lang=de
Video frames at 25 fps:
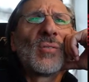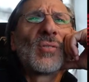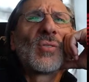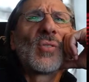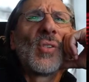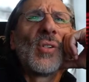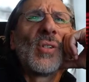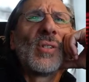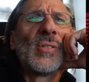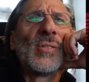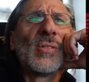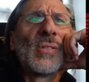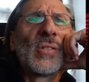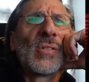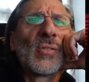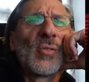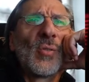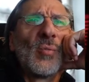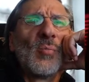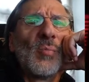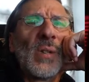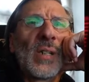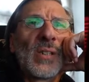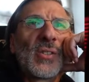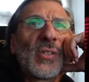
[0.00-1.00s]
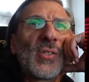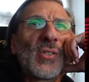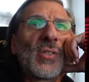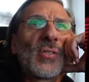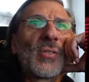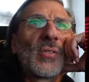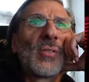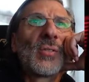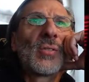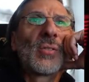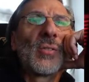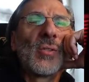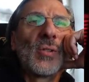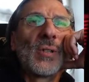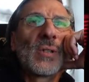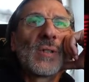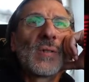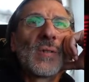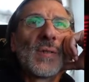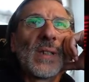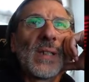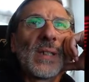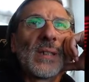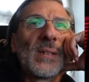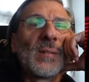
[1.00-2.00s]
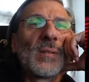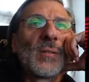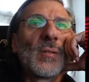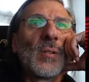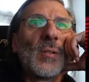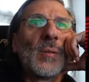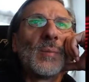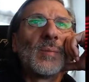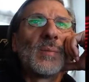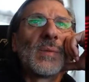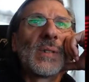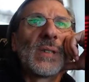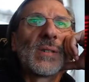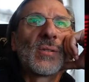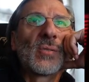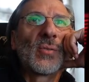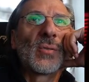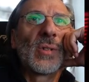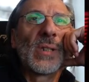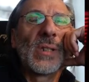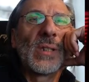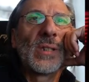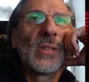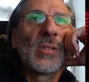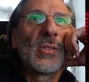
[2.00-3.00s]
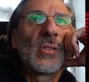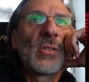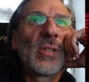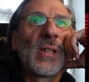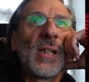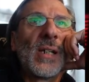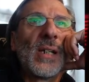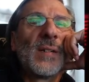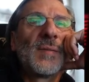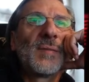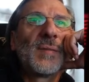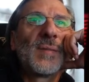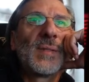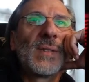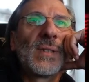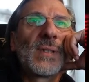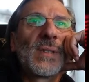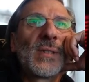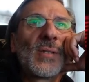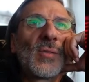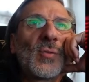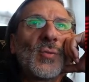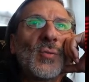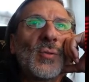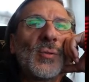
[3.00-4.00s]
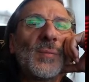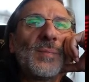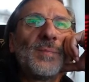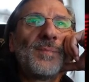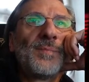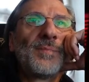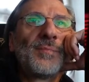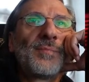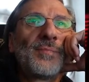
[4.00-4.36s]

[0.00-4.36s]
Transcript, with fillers: und sollen nicht so matschig gekocht werden, kommen die Zucchini-Streifen dazu.